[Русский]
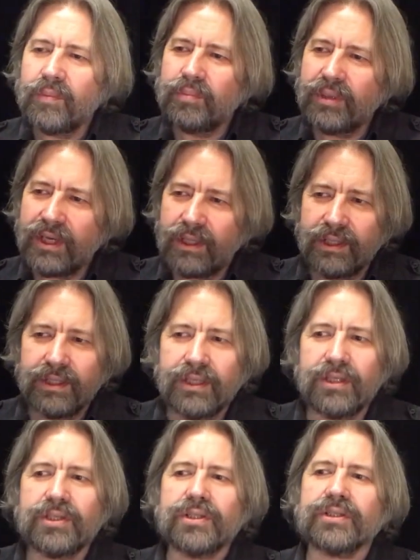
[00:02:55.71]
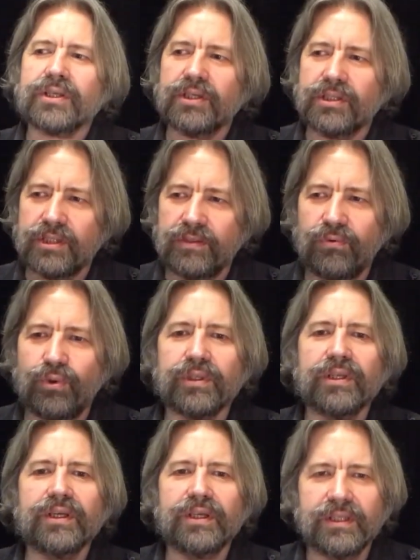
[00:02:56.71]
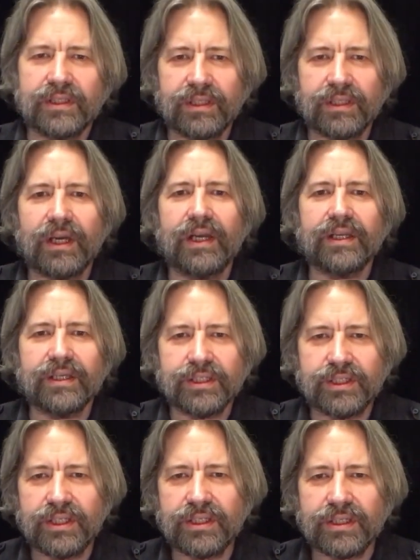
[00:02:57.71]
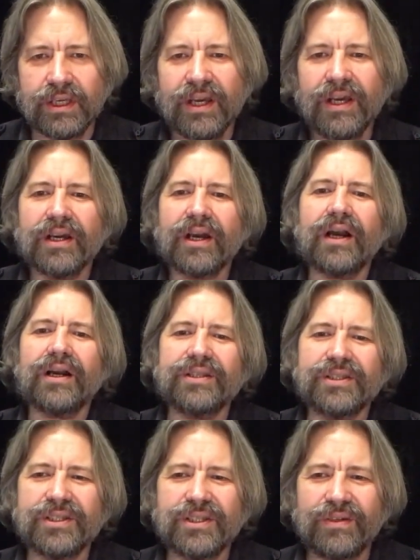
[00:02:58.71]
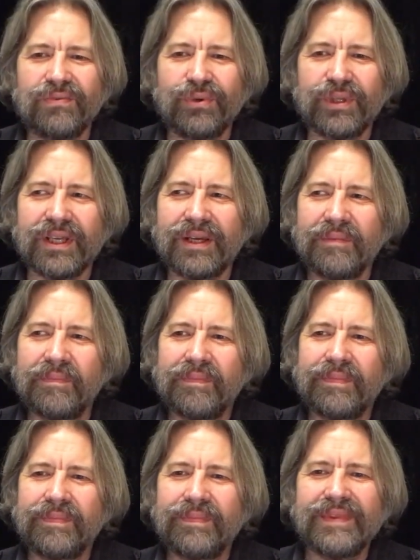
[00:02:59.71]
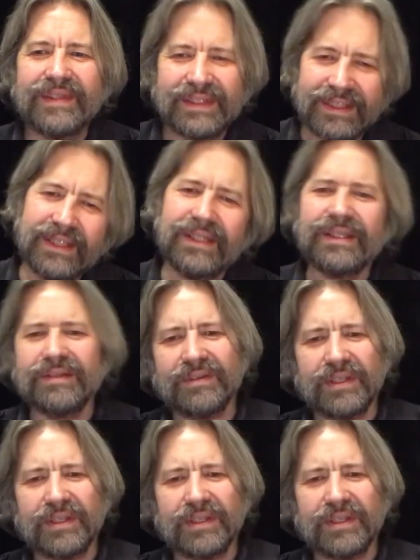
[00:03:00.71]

биологической, животной, генитальной жизни как от чего-то стыдного,